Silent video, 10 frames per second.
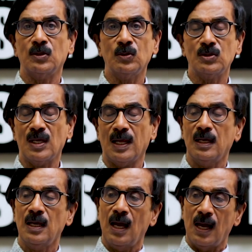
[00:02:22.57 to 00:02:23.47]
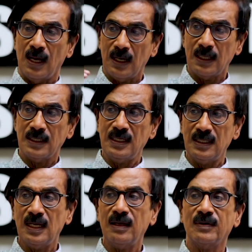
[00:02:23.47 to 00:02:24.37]
நியூஸில் ஆனால்
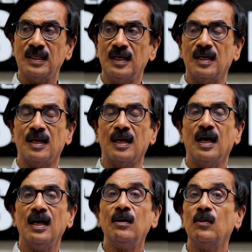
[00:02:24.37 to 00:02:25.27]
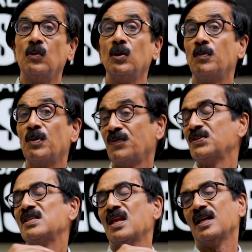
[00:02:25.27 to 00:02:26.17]
இதில் வந்து என்னென்னா ஒரு
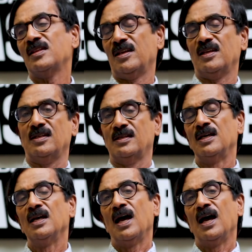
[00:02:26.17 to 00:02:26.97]
ப்ரொஃபஸரா தெரியுது